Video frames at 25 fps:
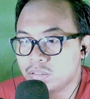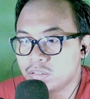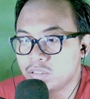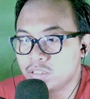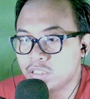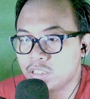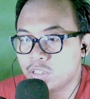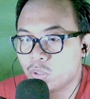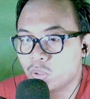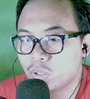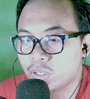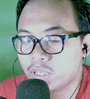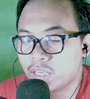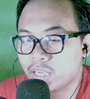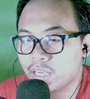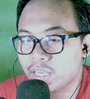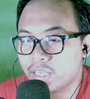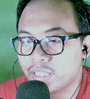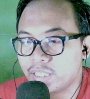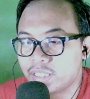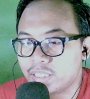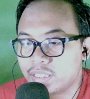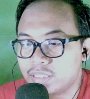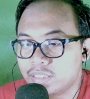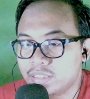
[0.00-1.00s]
Yoka
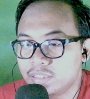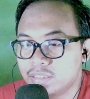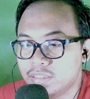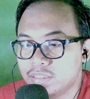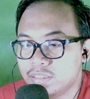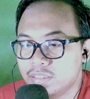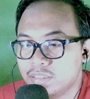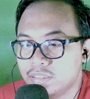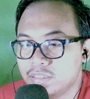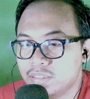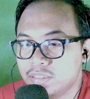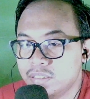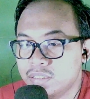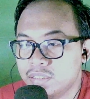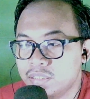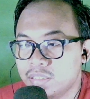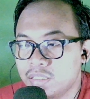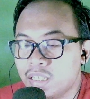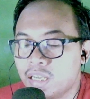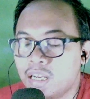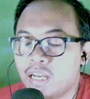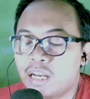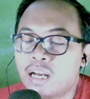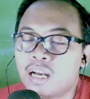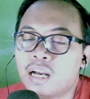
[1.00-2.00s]
ya.
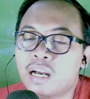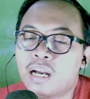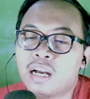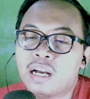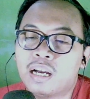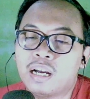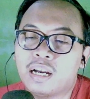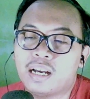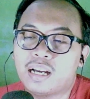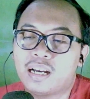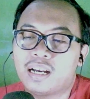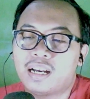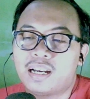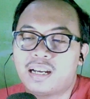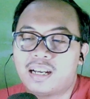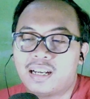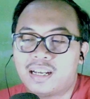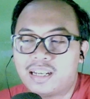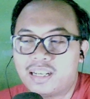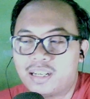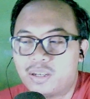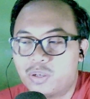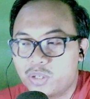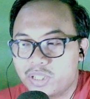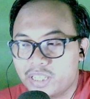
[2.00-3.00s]

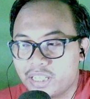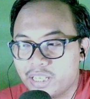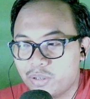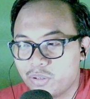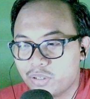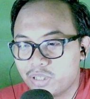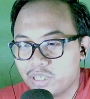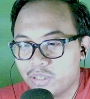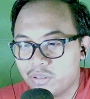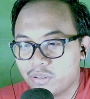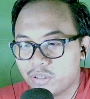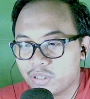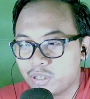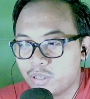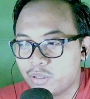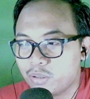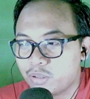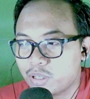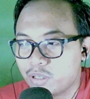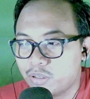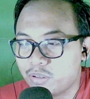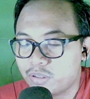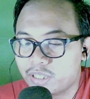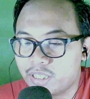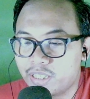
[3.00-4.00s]
Ah, oke oke oke
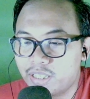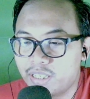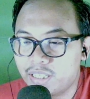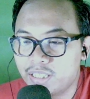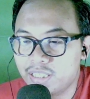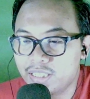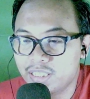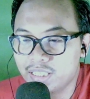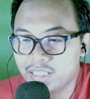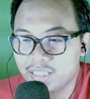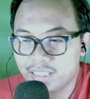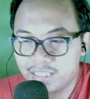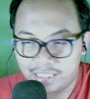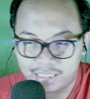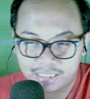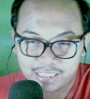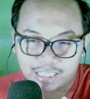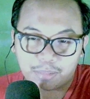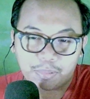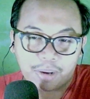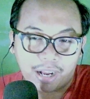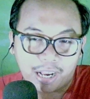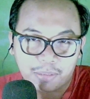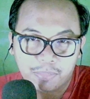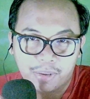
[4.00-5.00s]
oke oke. Okay. Nanti
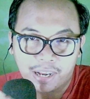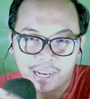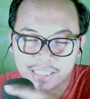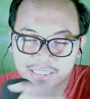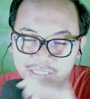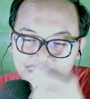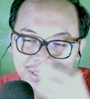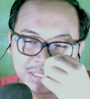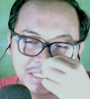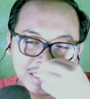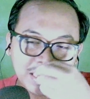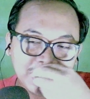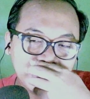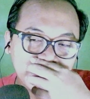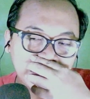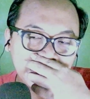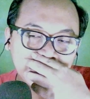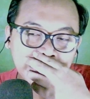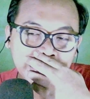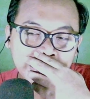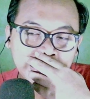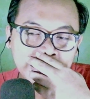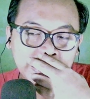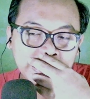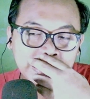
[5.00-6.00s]
kita bakal bahas tuh ya.
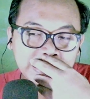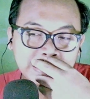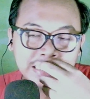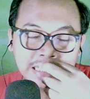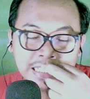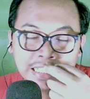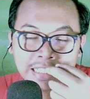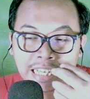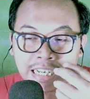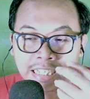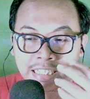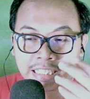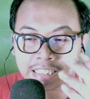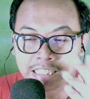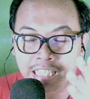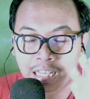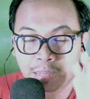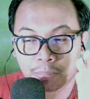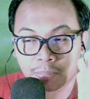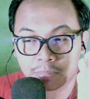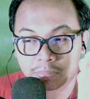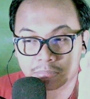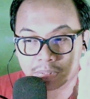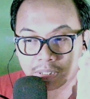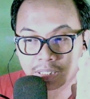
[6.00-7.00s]
Jadi kan
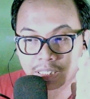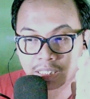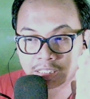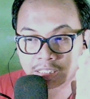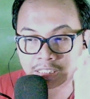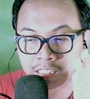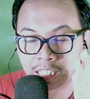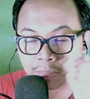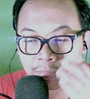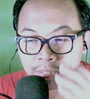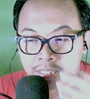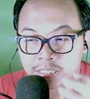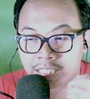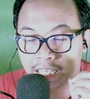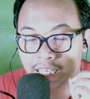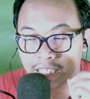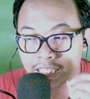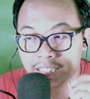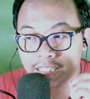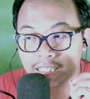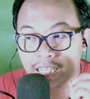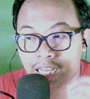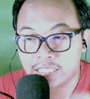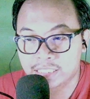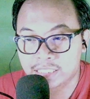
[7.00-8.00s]
kita uh, sama
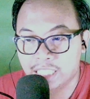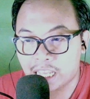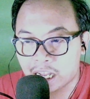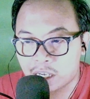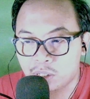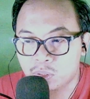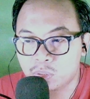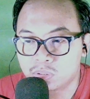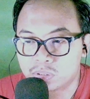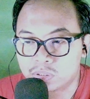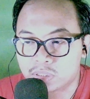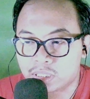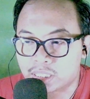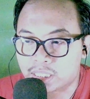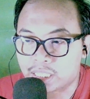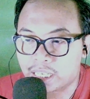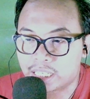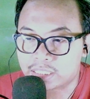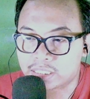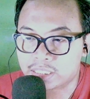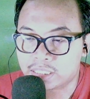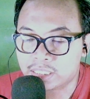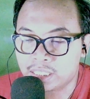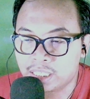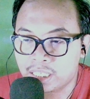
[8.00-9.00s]
sekali nggak tahu
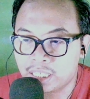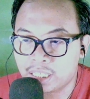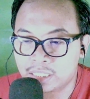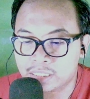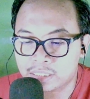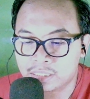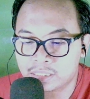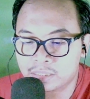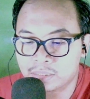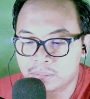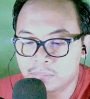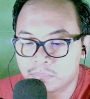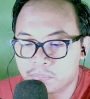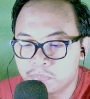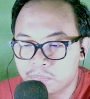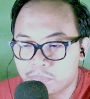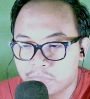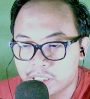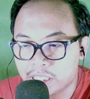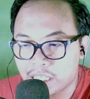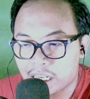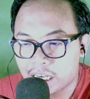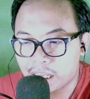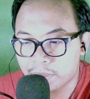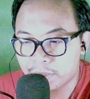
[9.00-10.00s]
terkait dengan
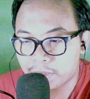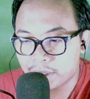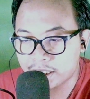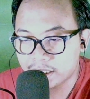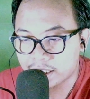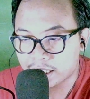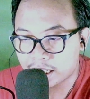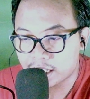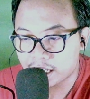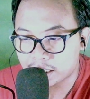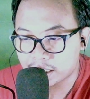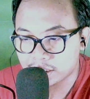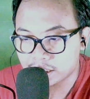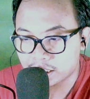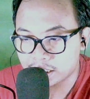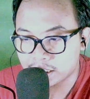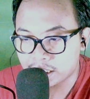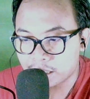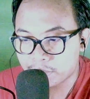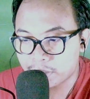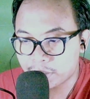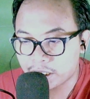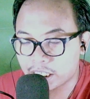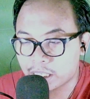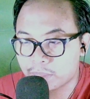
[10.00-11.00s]
pendalaman
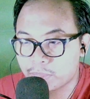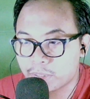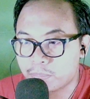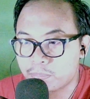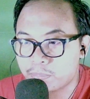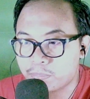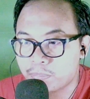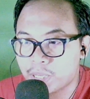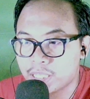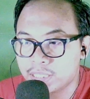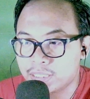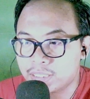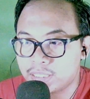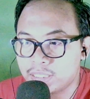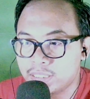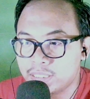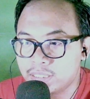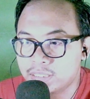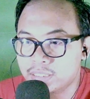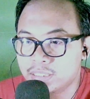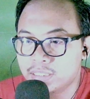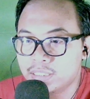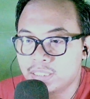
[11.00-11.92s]
karakternya mereka berempat ya.